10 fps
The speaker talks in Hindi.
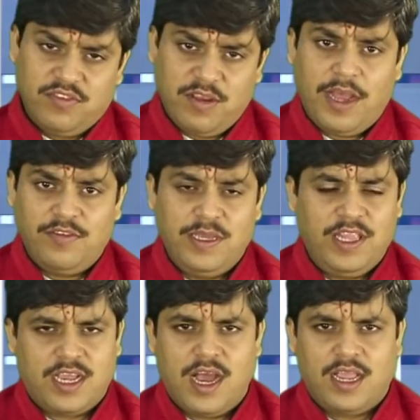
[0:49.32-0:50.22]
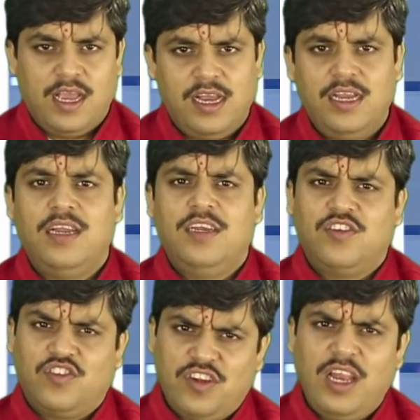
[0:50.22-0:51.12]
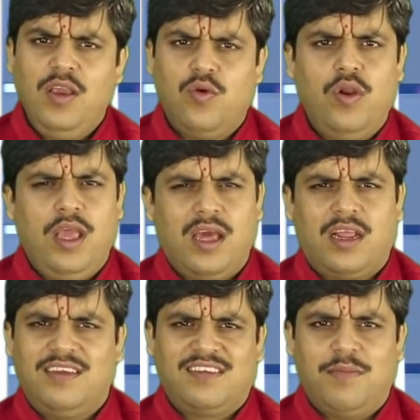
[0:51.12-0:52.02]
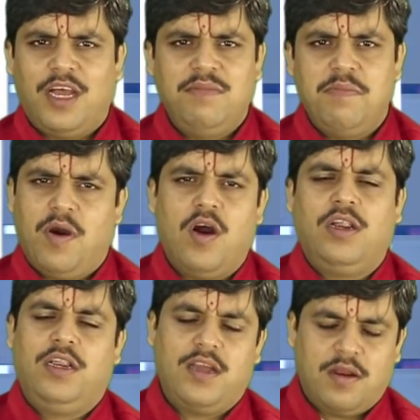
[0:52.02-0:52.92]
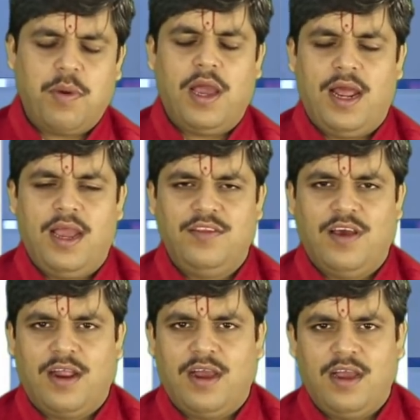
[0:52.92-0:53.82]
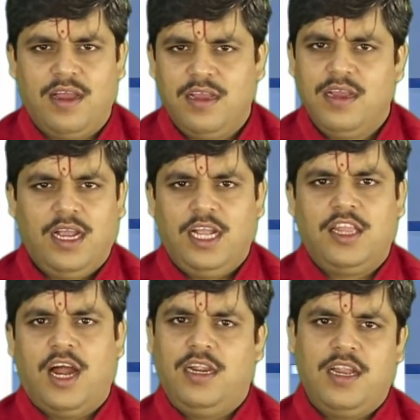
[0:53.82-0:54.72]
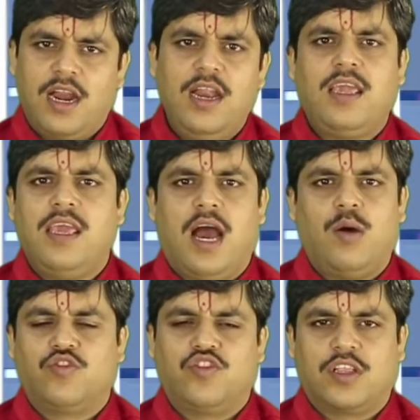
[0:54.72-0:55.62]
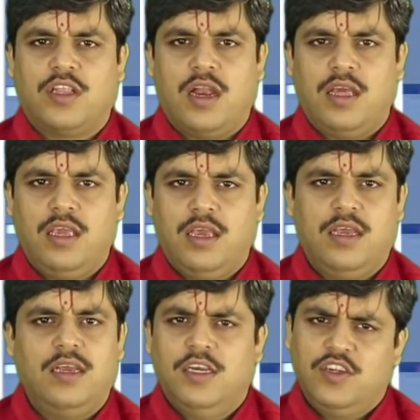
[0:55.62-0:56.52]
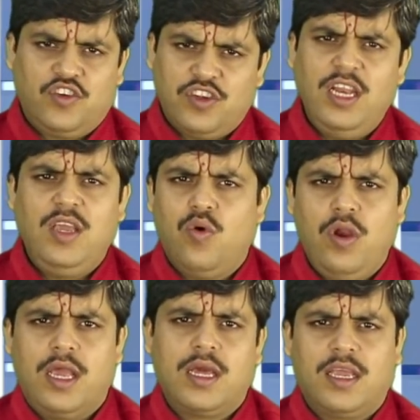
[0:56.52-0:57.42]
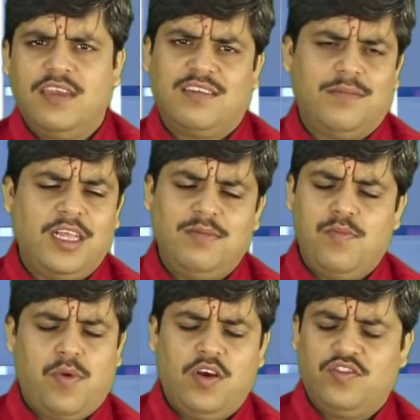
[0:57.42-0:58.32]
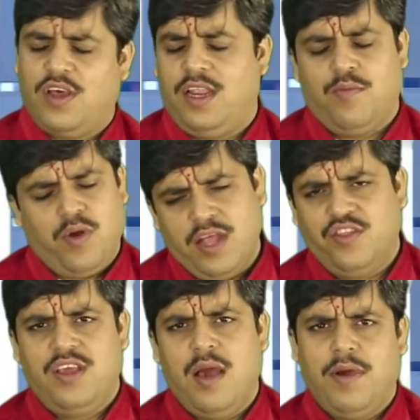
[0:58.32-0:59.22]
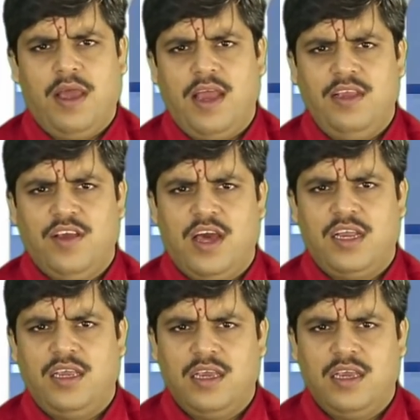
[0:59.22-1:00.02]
समाज में देखा गया है शनि को लेकर के समाज में बहुत डर फैलाया जा रहा है इतना डरने की आवश्यकता नहीं है शनि को लेकर के समाज में बहुत सारी भ्रांतियां फैलाई जा रही